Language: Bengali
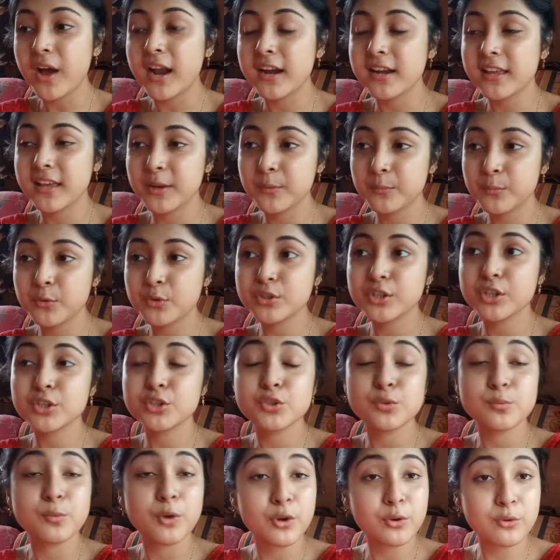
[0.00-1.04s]
আর এর মধ্যে
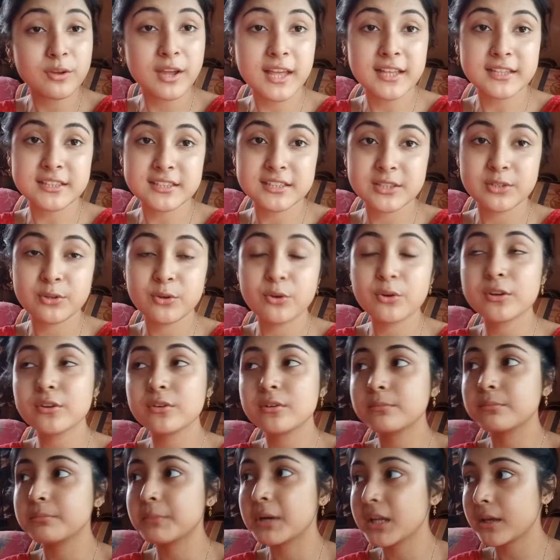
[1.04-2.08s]
সুমনও গেছিলো
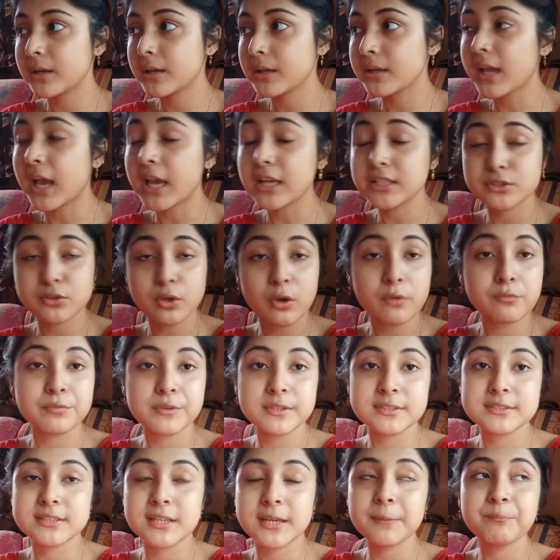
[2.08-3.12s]
মানে গ্যাস
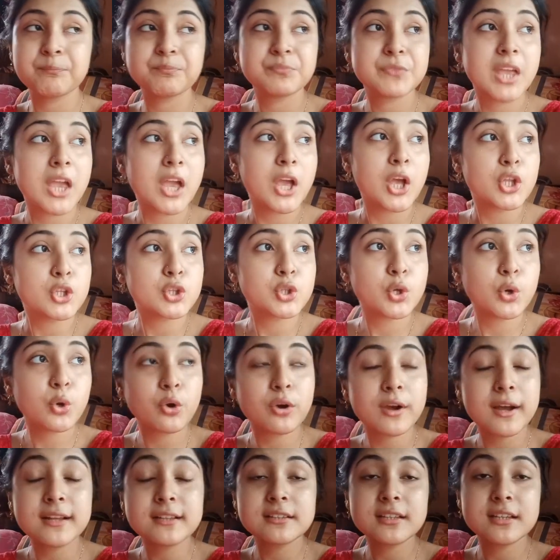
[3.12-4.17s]
অফিসে তো
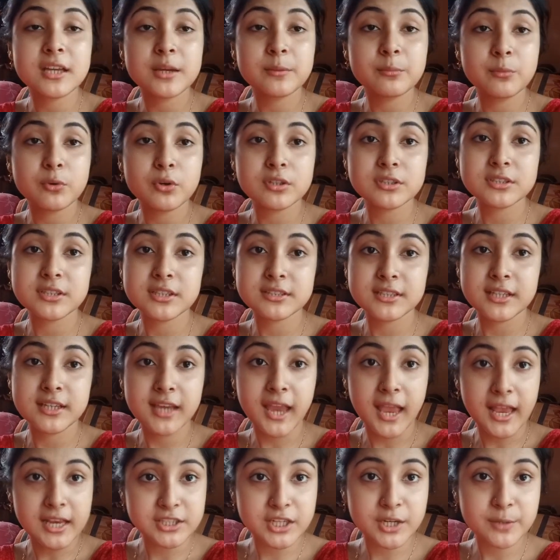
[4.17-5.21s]
ওখান থেকে বলছে যে
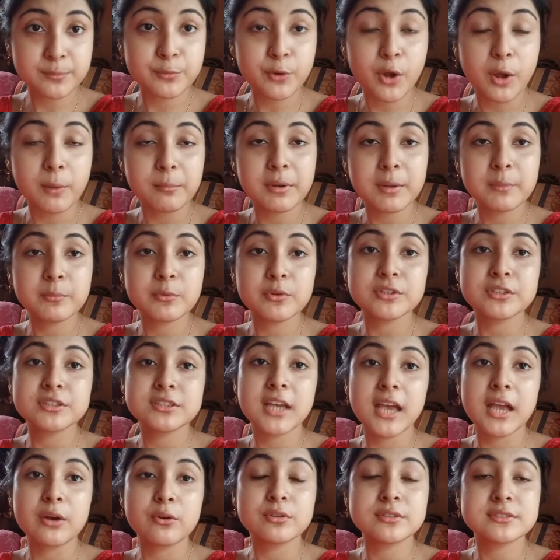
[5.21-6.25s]
গ্যাসের প্রবলেম হচ্ছে
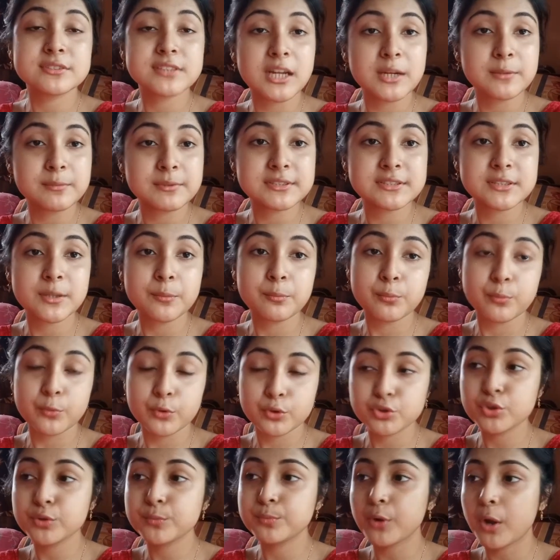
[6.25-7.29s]
এখন সার্ভিসে
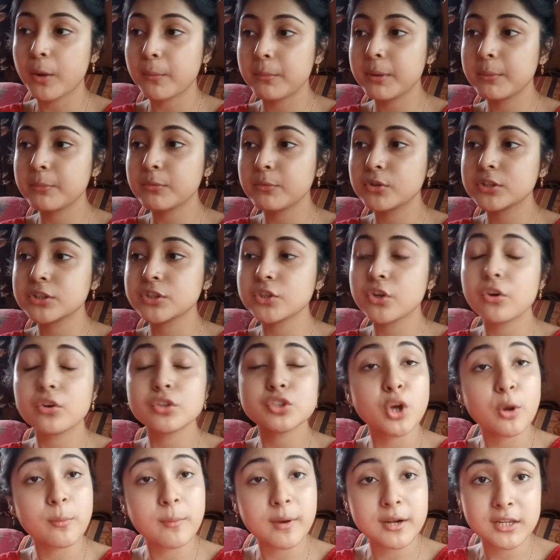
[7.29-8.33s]
প্রচুর প্রবলেম হচ্ছে
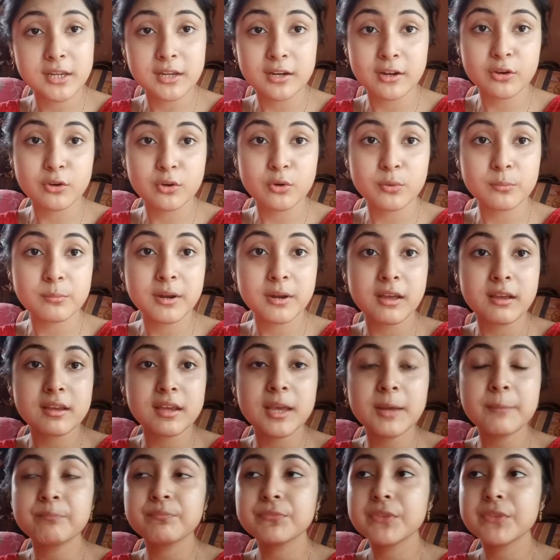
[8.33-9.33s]
সবারই এরকম নাকি